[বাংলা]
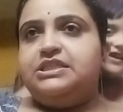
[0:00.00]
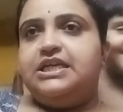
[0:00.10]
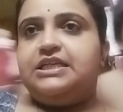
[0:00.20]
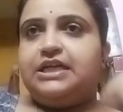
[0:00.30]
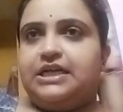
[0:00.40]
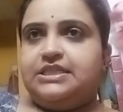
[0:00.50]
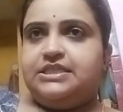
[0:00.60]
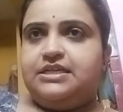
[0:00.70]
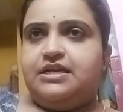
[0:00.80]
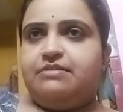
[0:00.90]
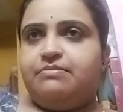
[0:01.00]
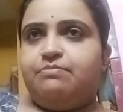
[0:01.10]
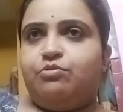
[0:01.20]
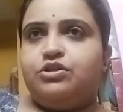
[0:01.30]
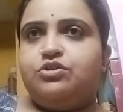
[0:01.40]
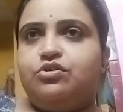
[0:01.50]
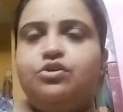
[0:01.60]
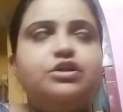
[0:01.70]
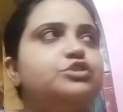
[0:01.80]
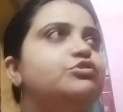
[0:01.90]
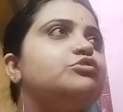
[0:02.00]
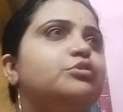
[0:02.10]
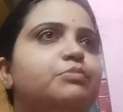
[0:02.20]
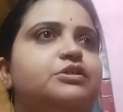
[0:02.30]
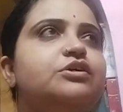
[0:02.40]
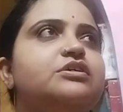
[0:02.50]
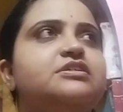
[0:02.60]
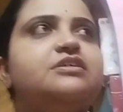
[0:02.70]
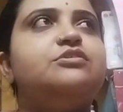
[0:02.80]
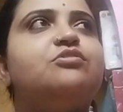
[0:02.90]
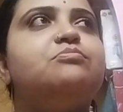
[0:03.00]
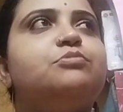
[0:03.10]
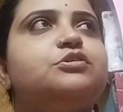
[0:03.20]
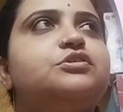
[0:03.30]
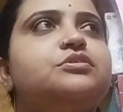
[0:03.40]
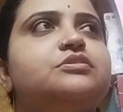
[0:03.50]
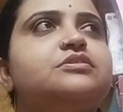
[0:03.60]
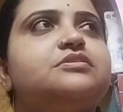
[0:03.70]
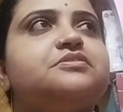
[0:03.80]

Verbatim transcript: ঠিকঠাক আছে আর ওরা পটি করলে কি শক্ত পটি হয়েছে না নরম পটি হয়েছে